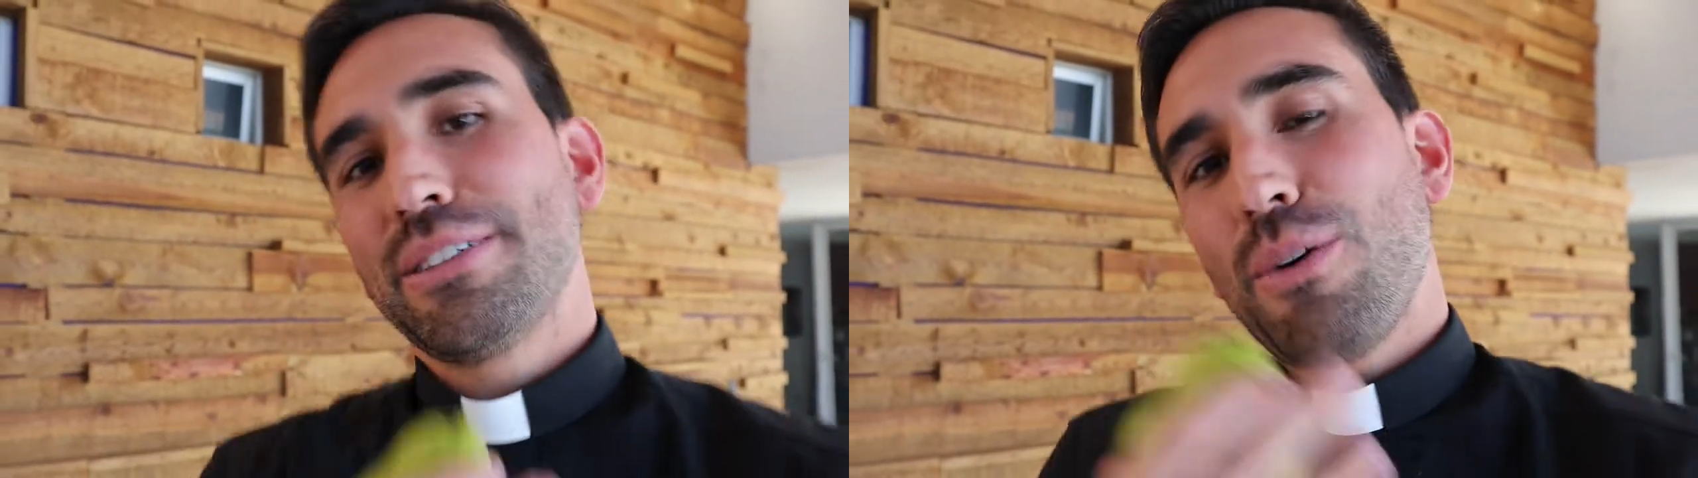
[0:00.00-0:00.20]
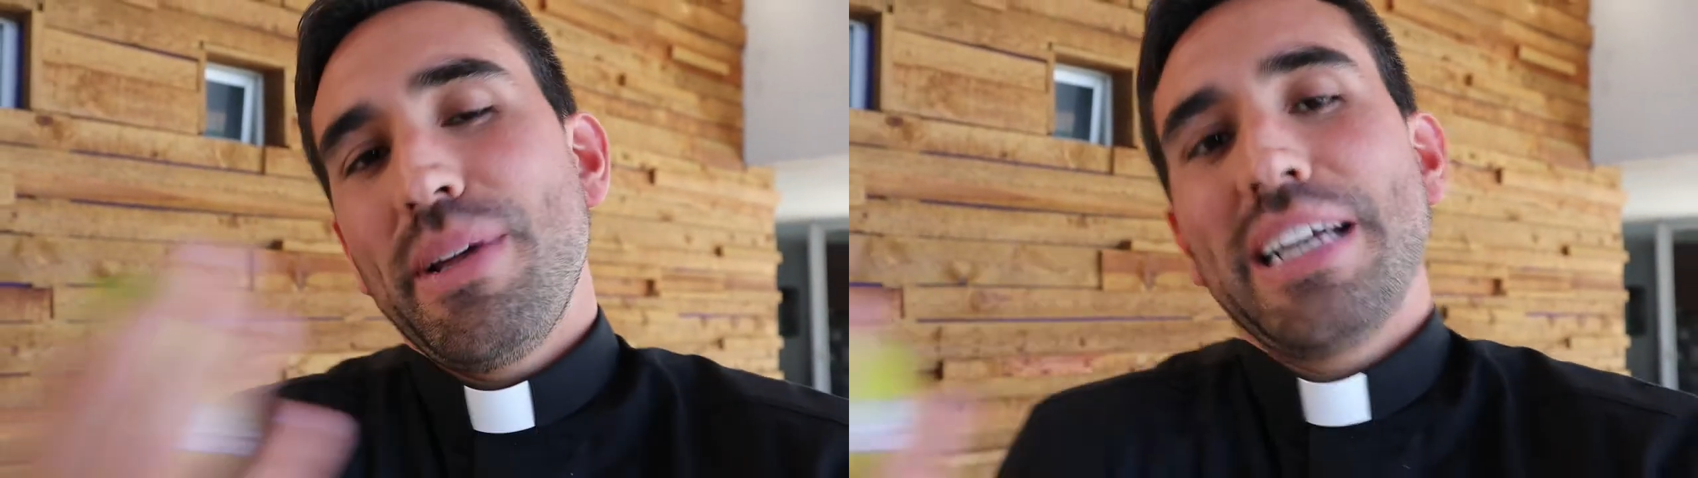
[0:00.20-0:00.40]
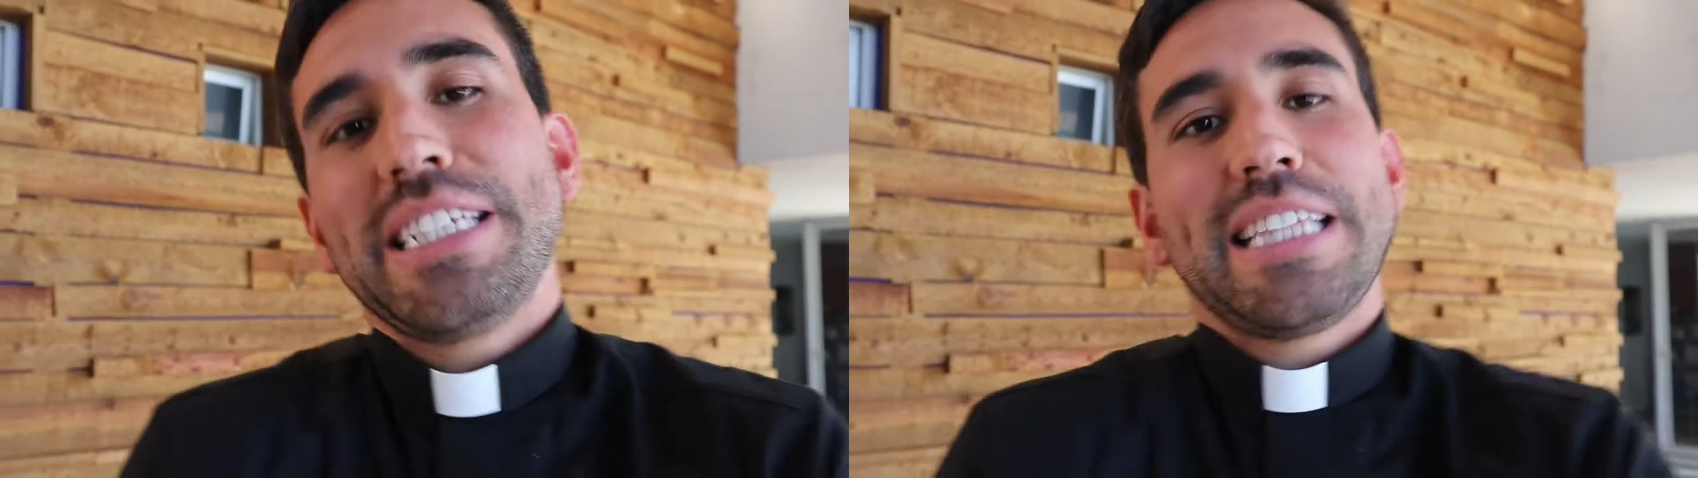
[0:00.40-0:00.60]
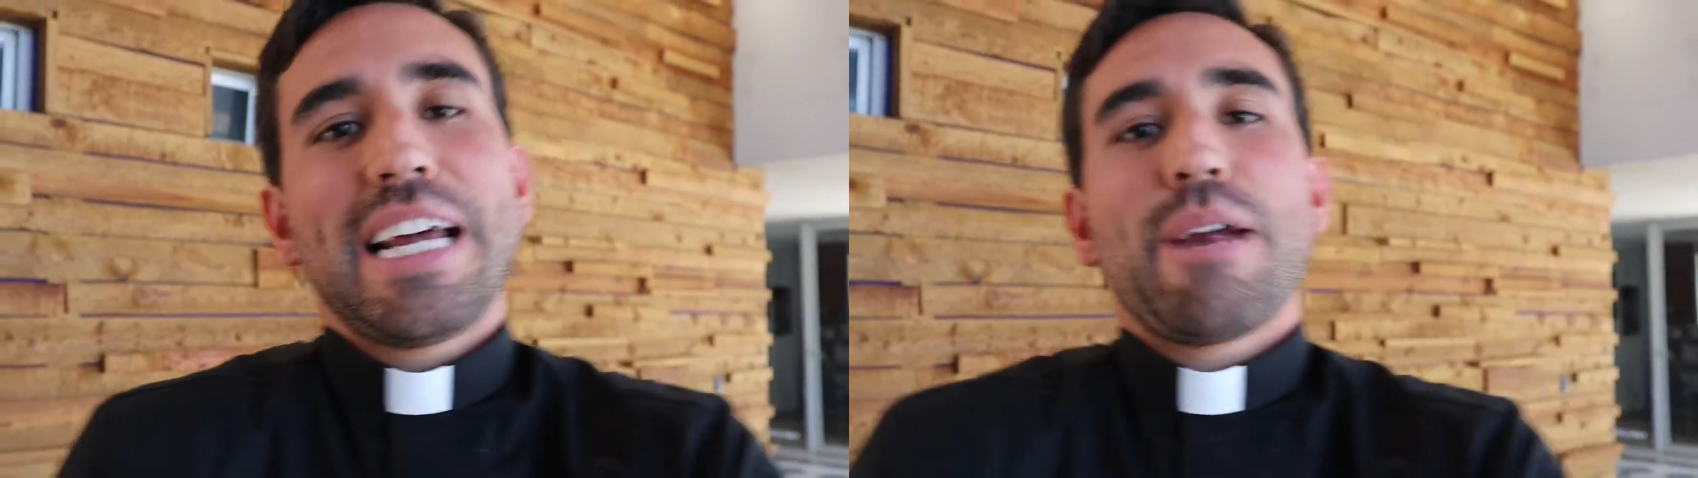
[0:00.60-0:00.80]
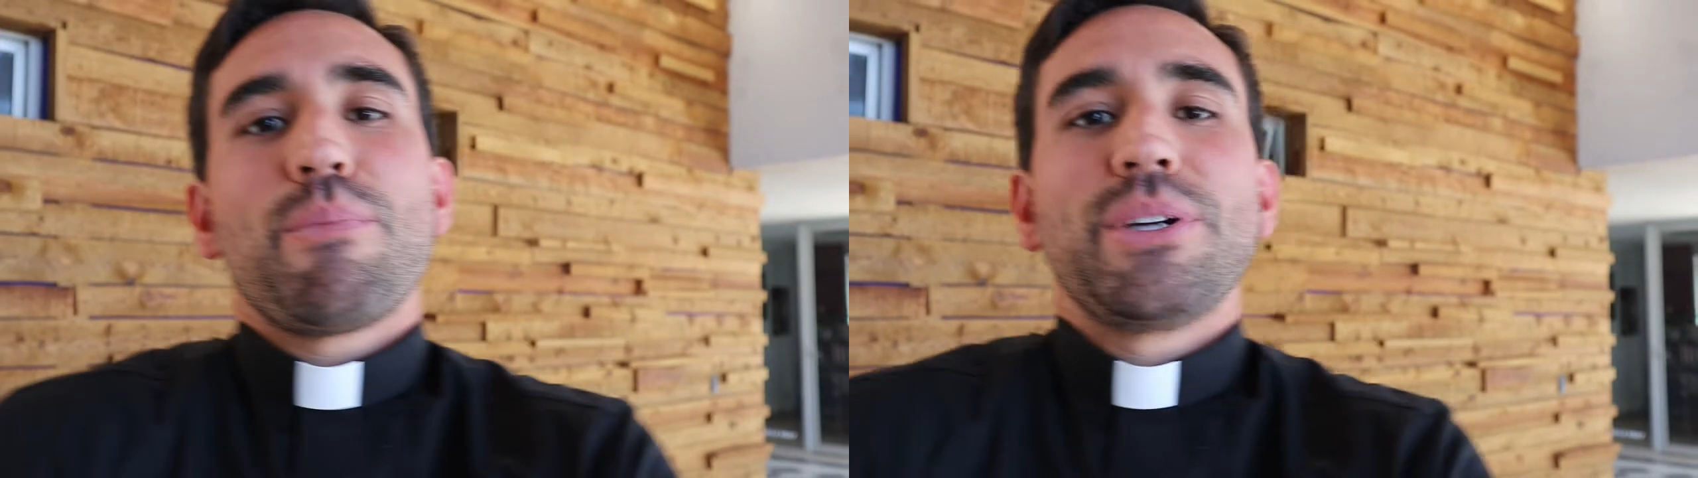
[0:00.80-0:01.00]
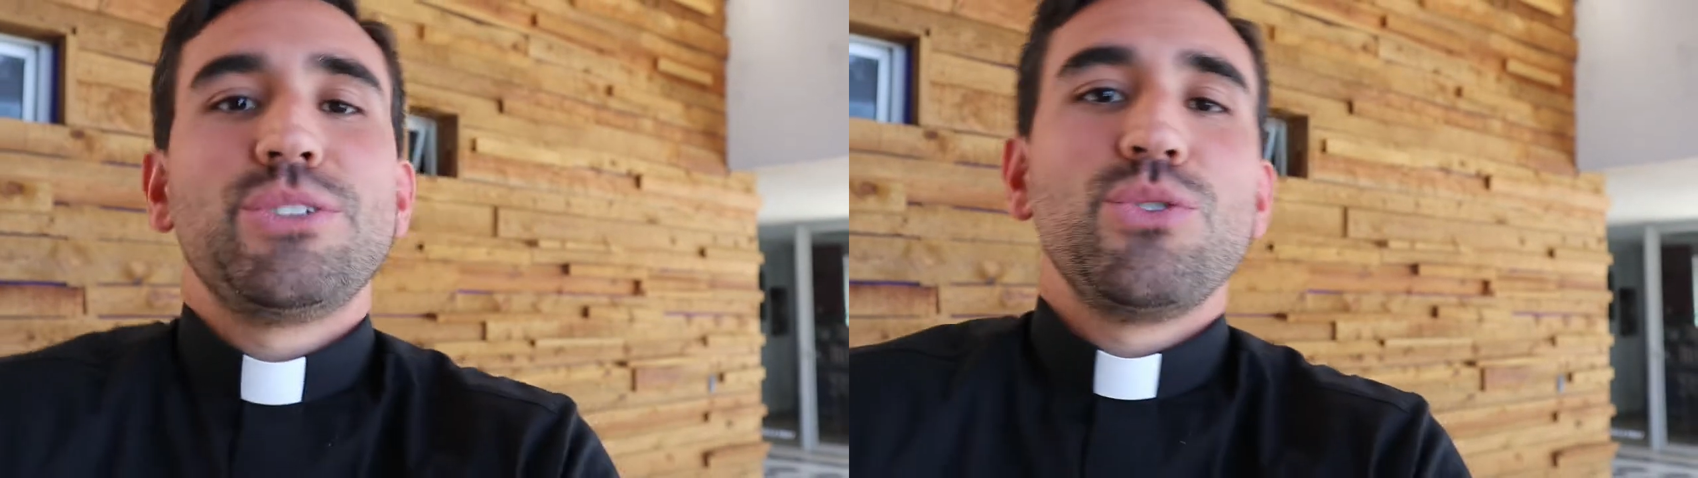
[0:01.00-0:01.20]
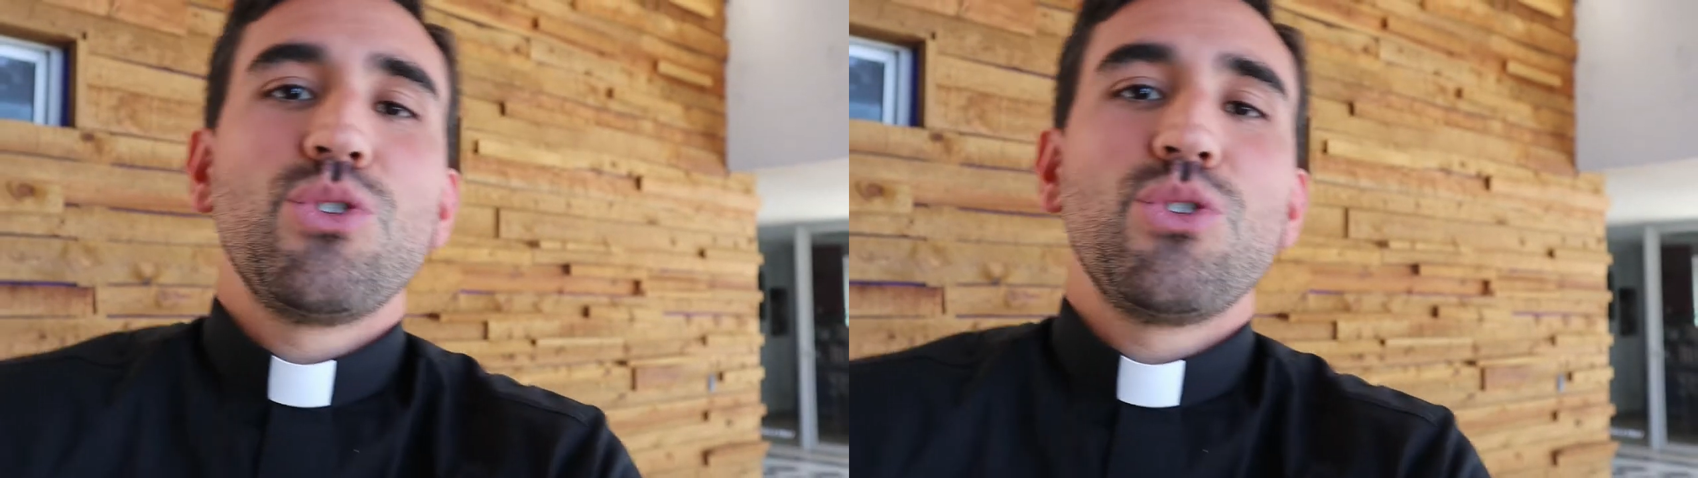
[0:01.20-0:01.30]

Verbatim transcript: comida chatarra, pues